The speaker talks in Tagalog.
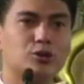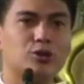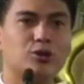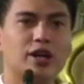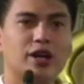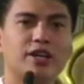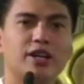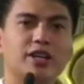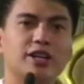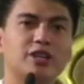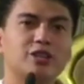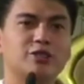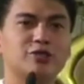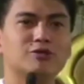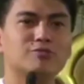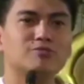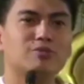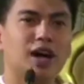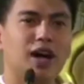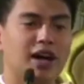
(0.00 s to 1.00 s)
ang inyong
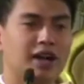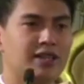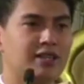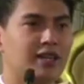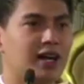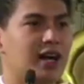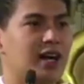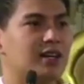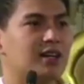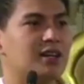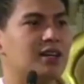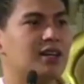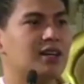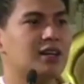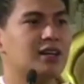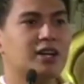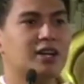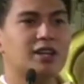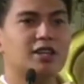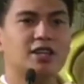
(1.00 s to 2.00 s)
mga anak
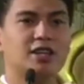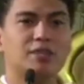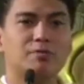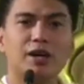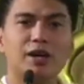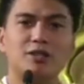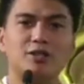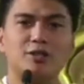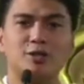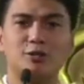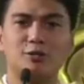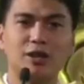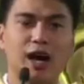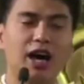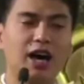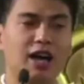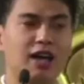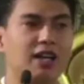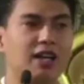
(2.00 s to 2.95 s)
na magsugal.